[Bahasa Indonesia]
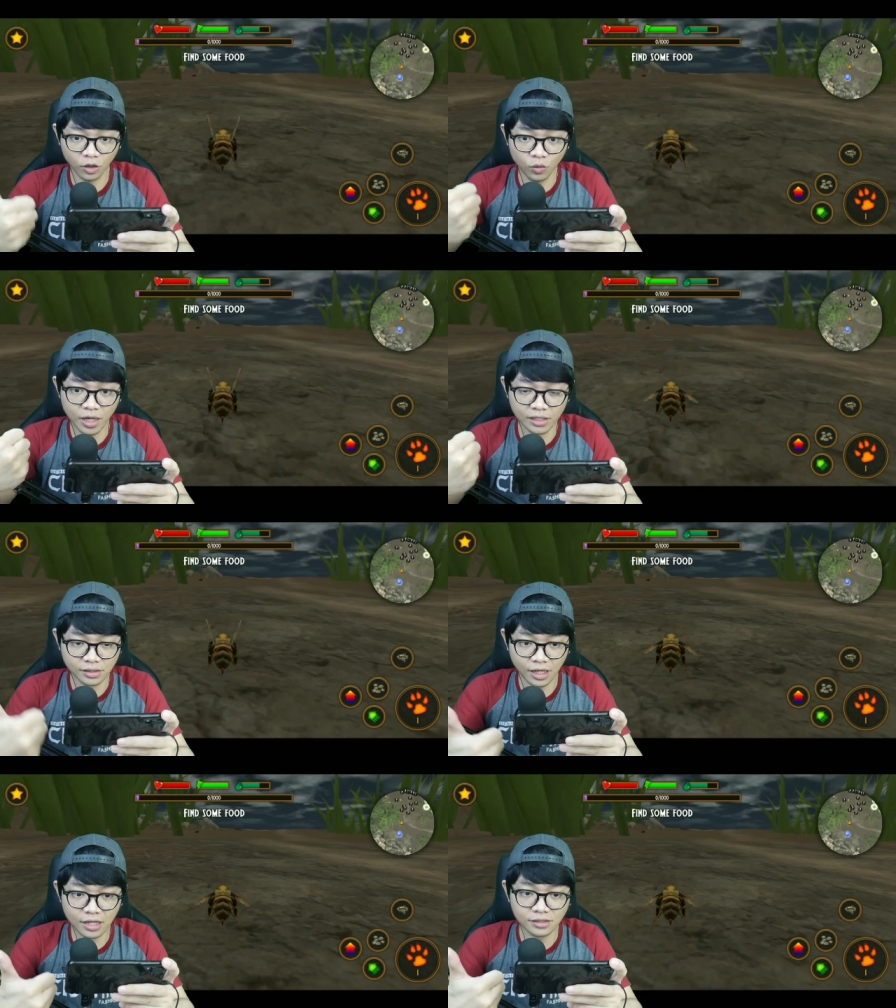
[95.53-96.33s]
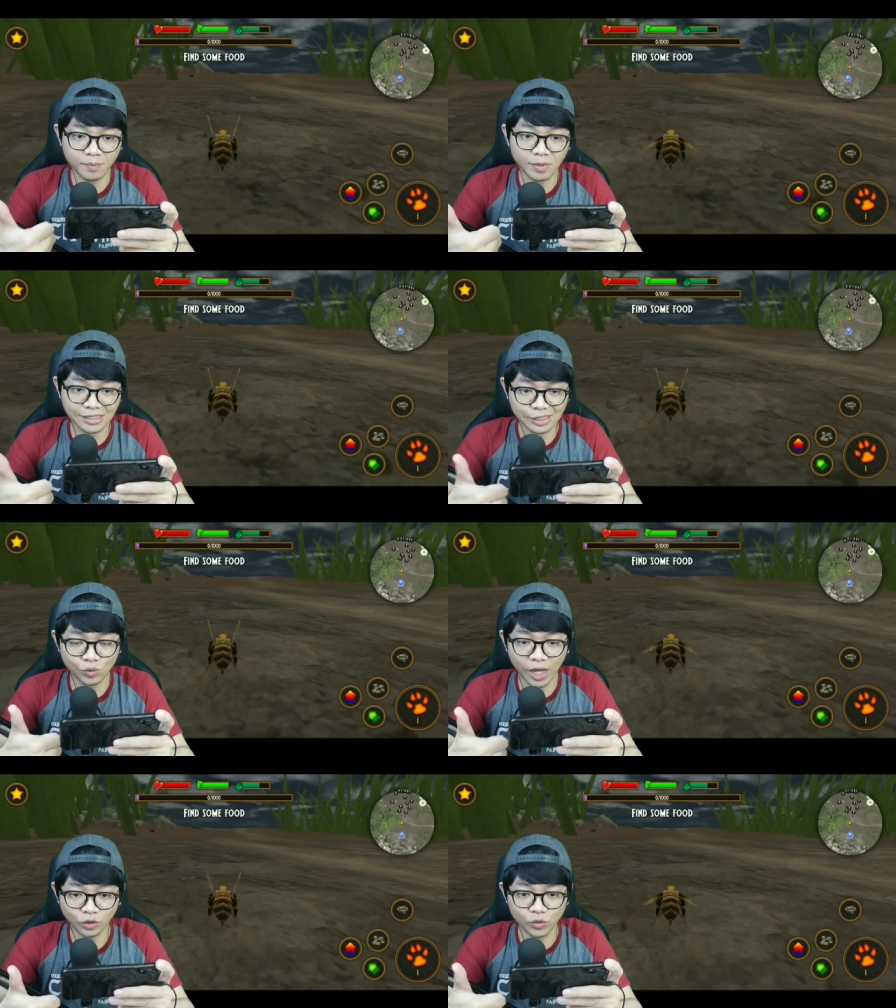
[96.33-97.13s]
gue diserang sama
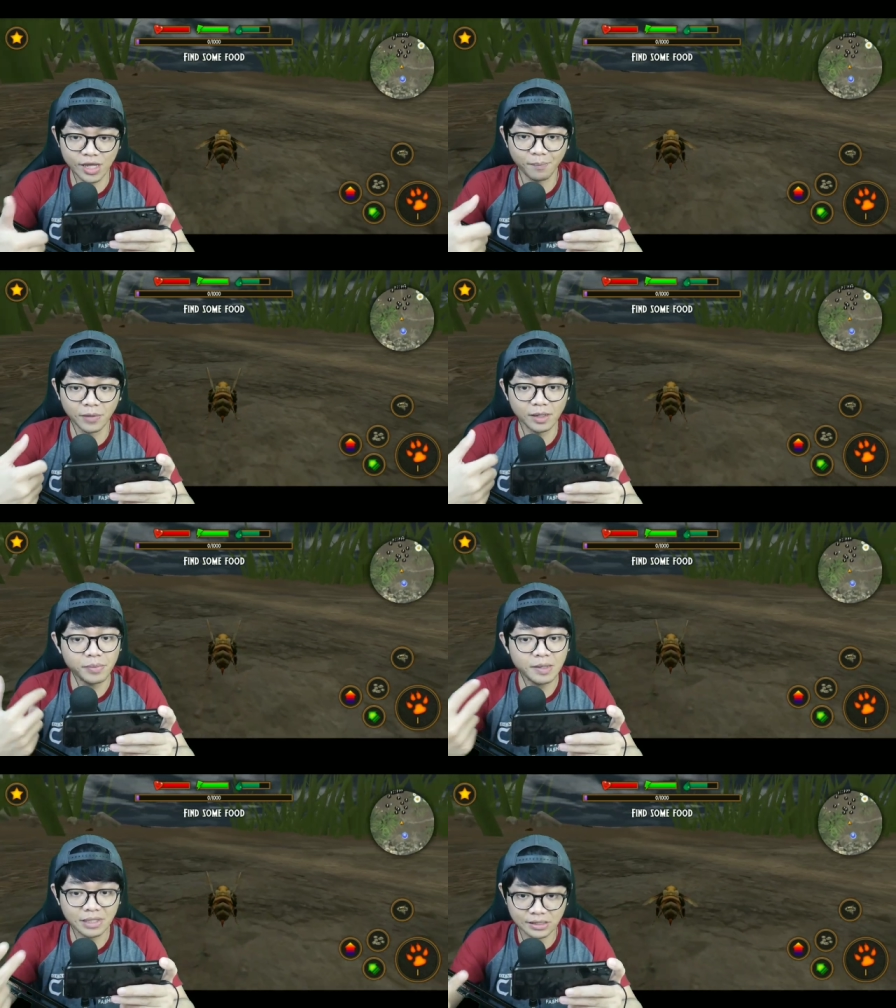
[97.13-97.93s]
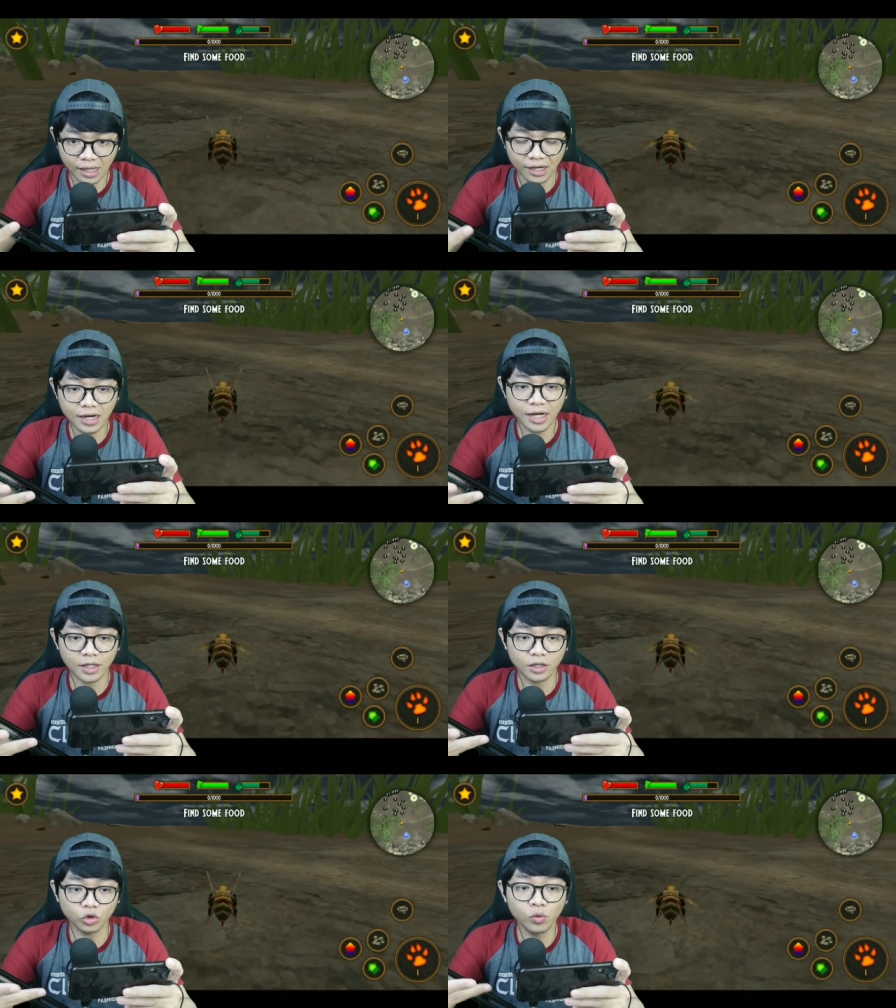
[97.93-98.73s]
sesuatu yang lebih besar
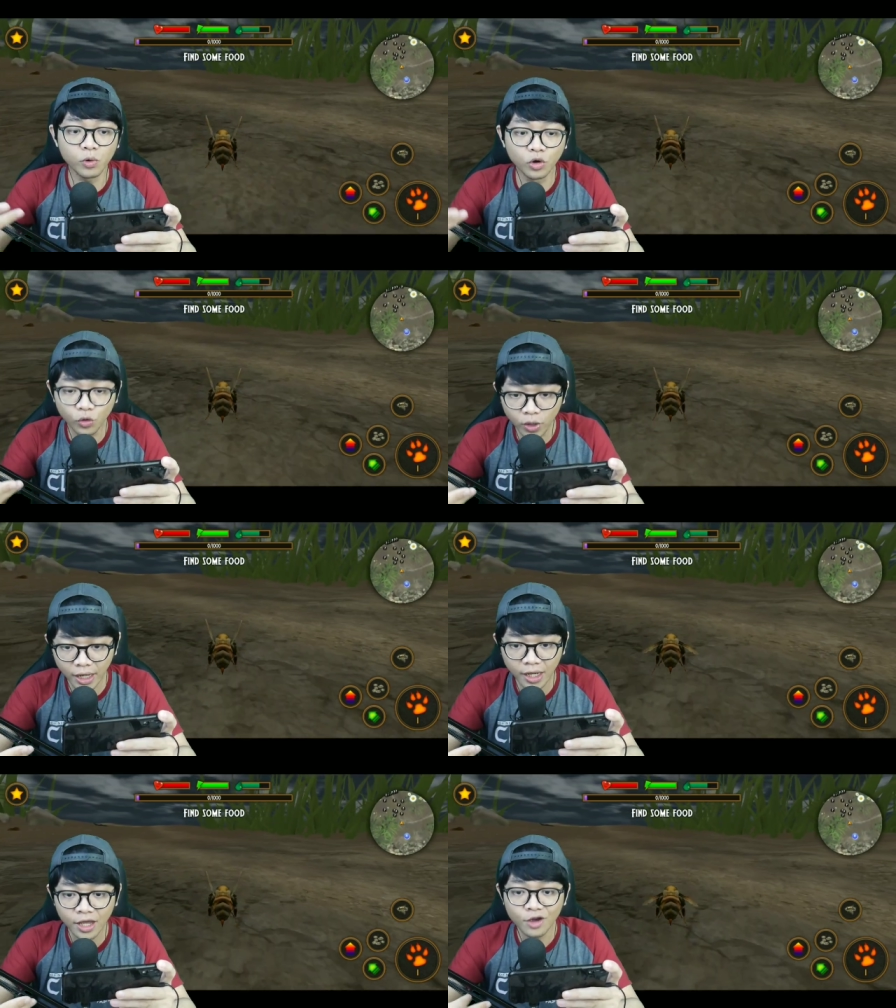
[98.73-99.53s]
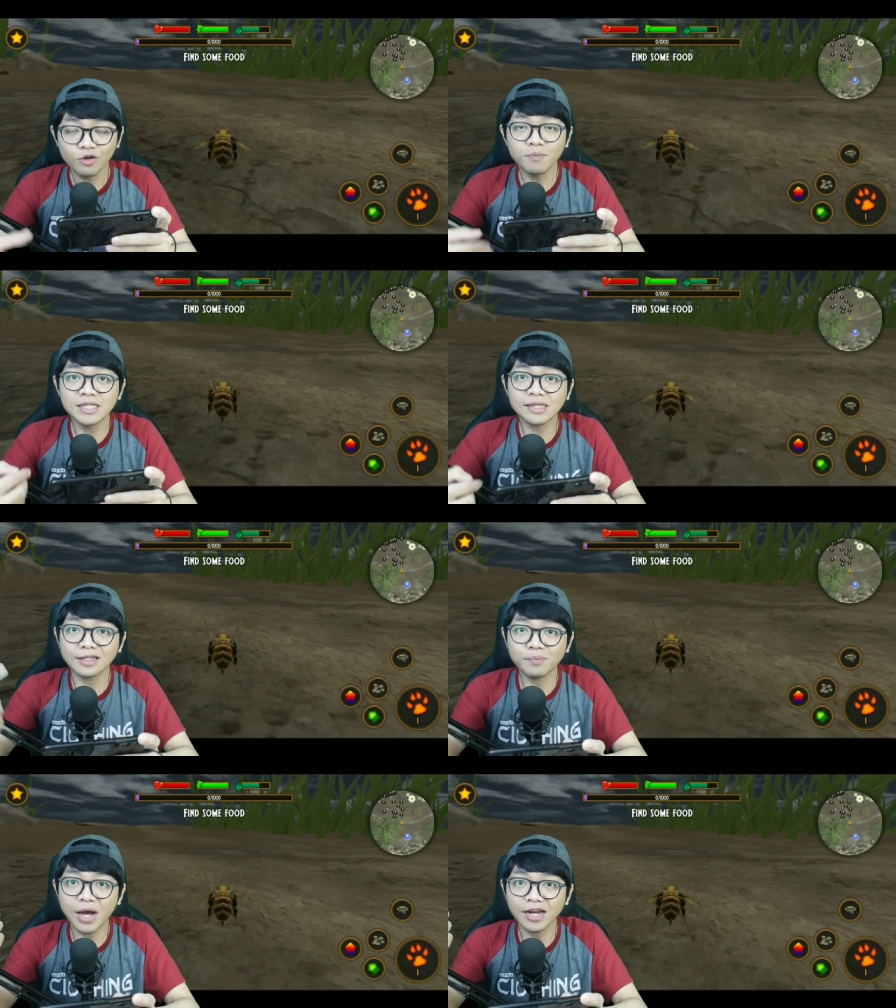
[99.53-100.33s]
dari tubuh gue, gue bisa
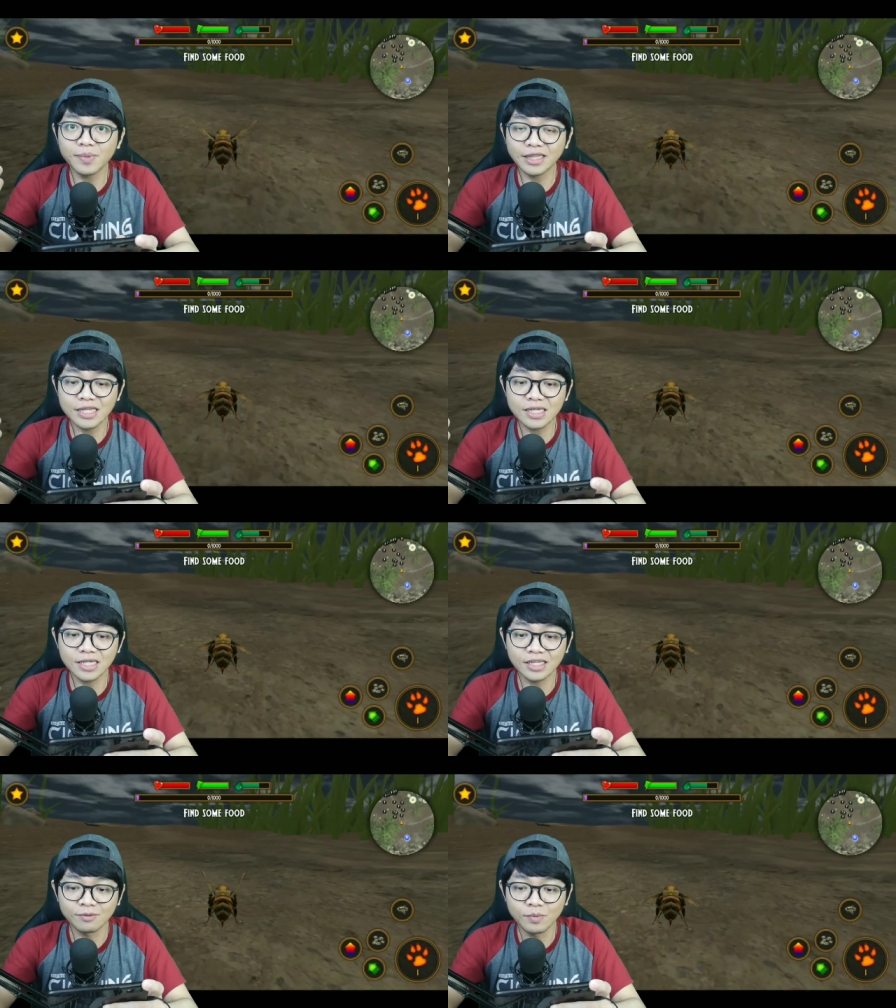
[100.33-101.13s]
terbang lebih tinggi.